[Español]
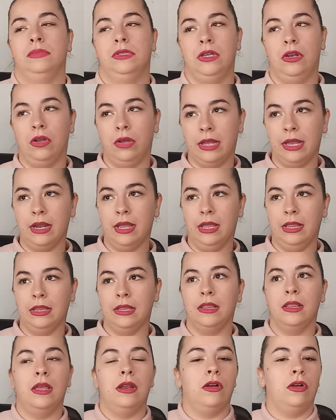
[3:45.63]
Si lo quieres
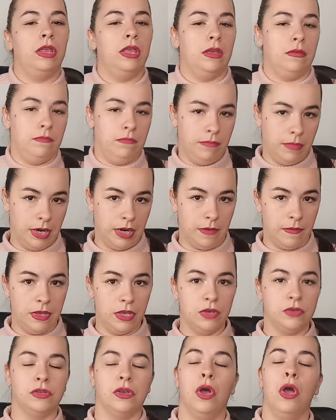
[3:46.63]
entender, oye,
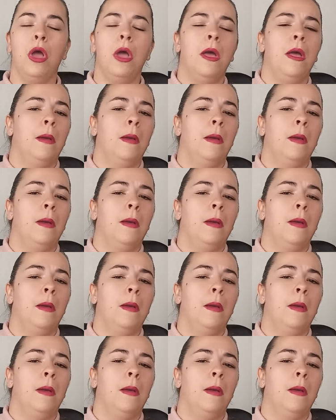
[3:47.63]
maravilloso.